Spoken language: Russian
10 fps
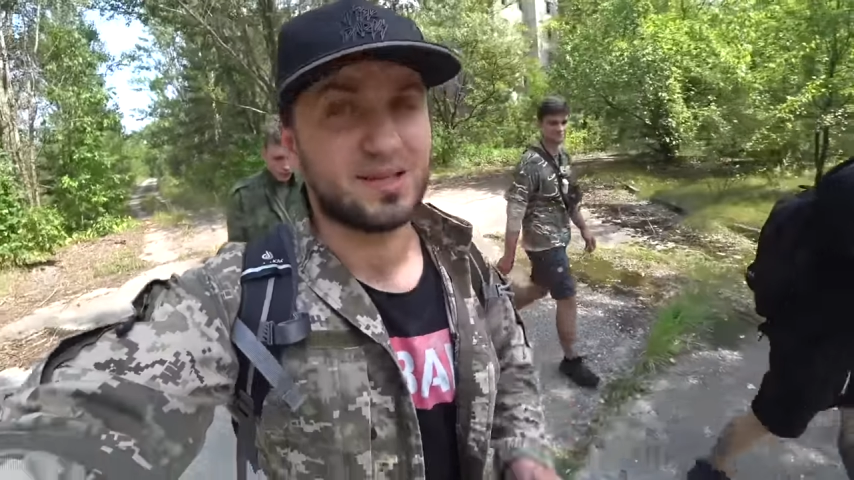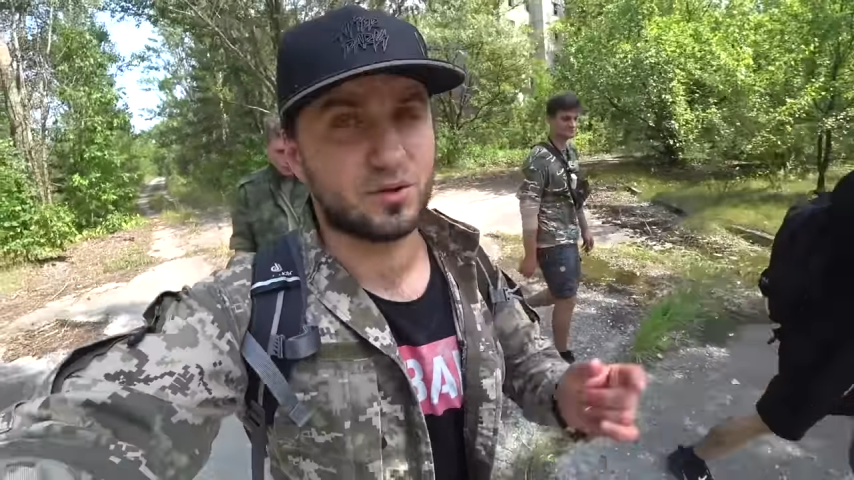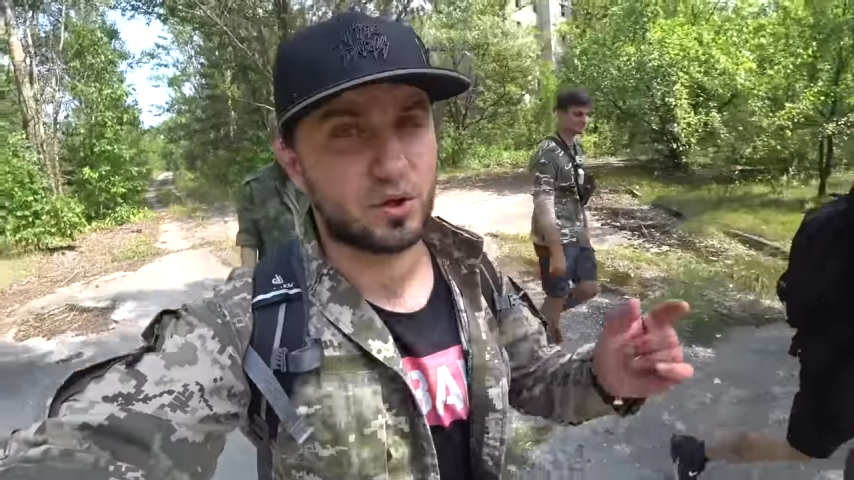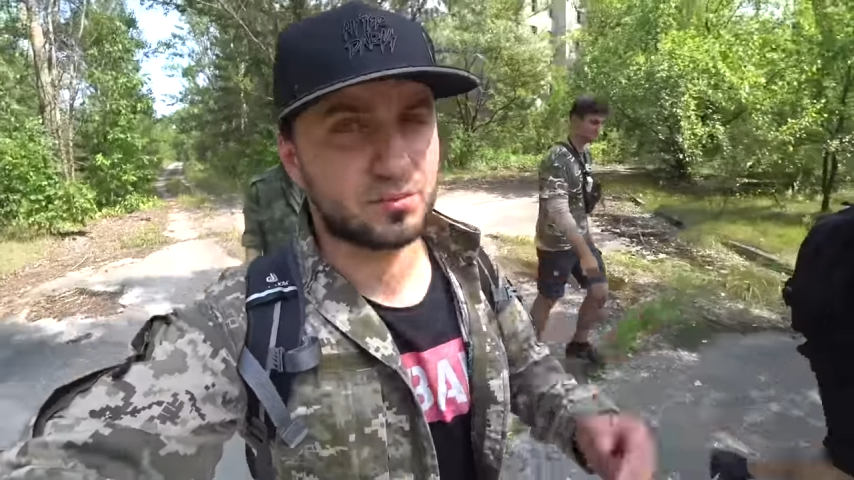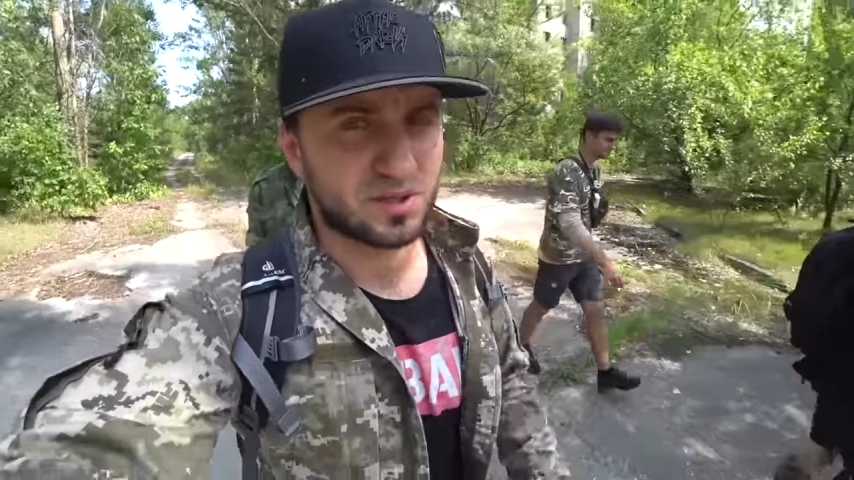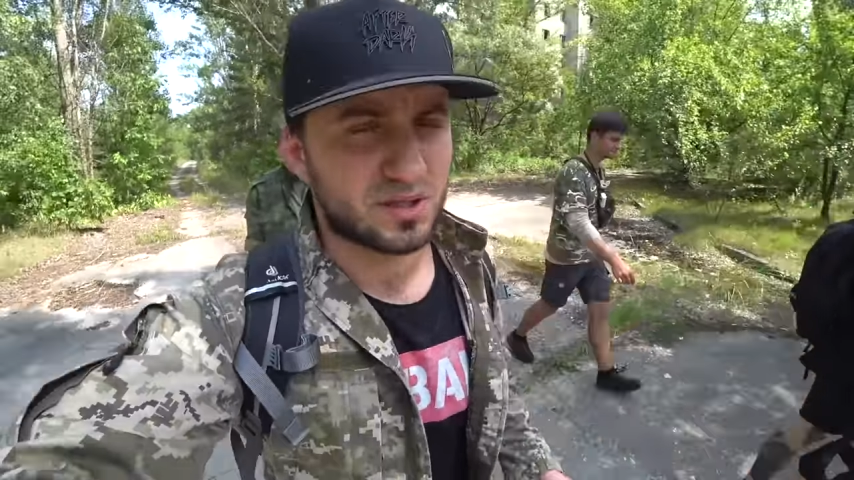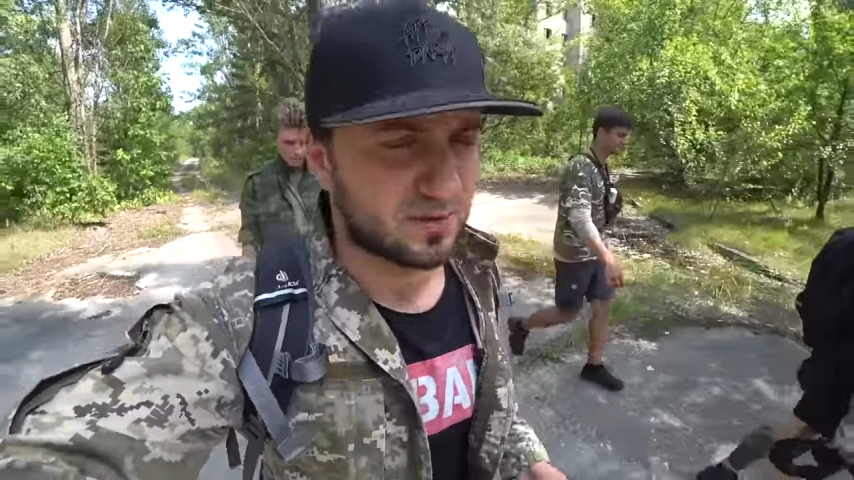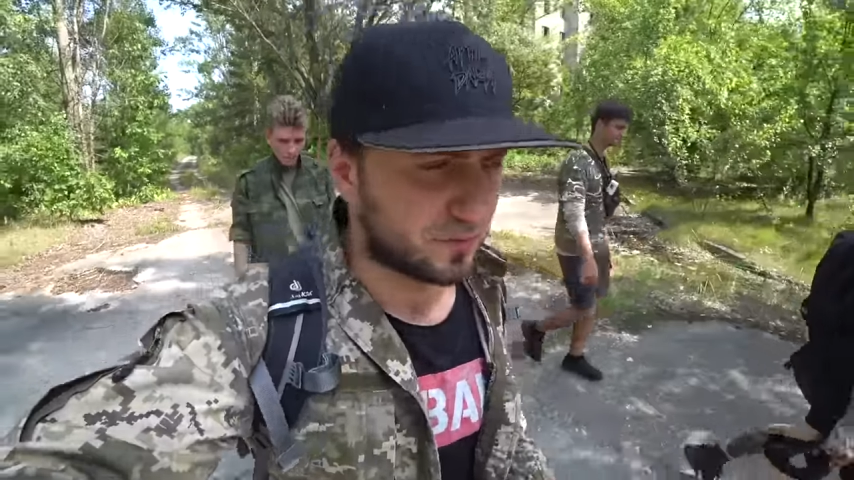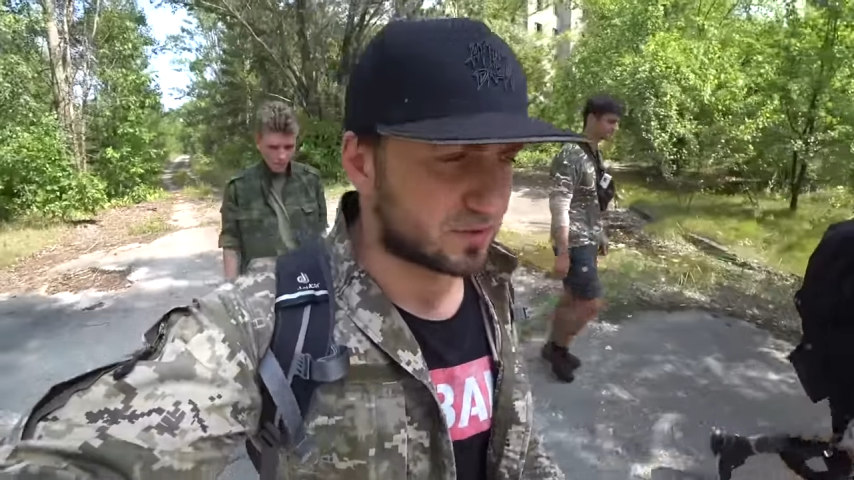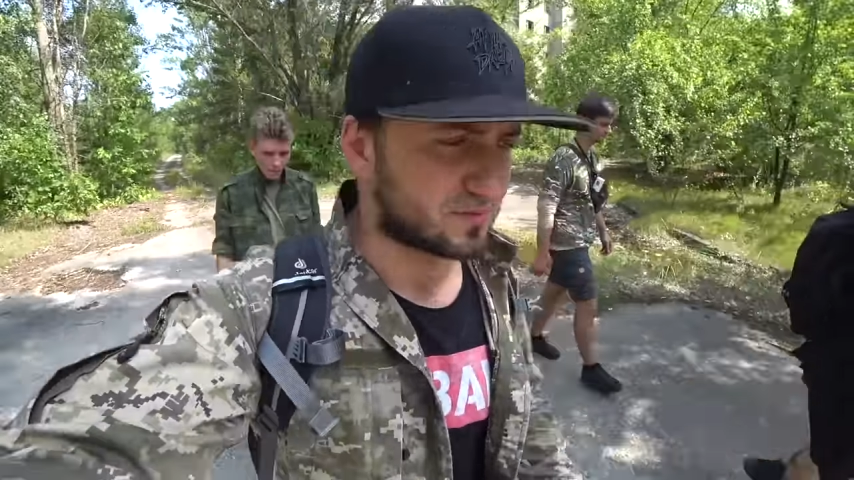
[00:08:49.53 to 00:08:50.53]
и номер
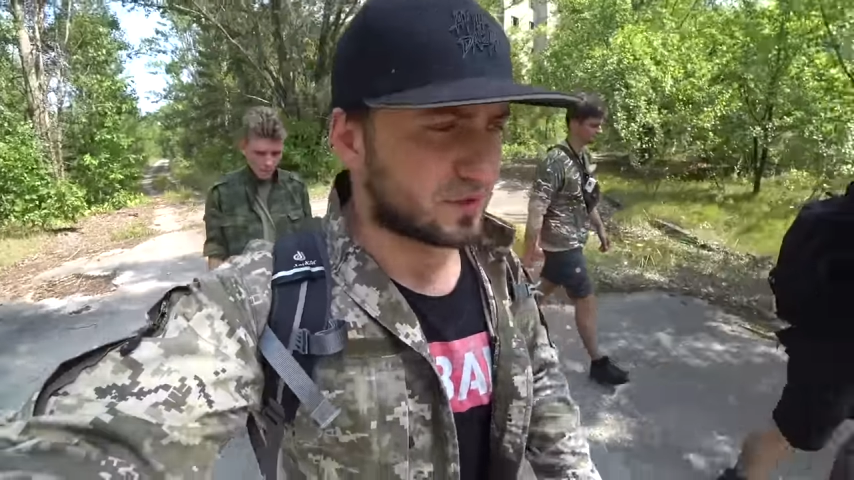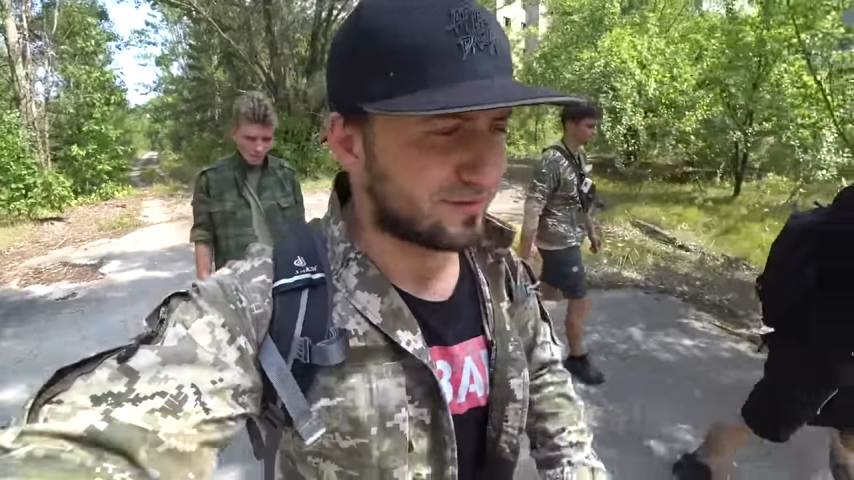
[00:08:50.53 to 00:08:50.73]
телефона своего,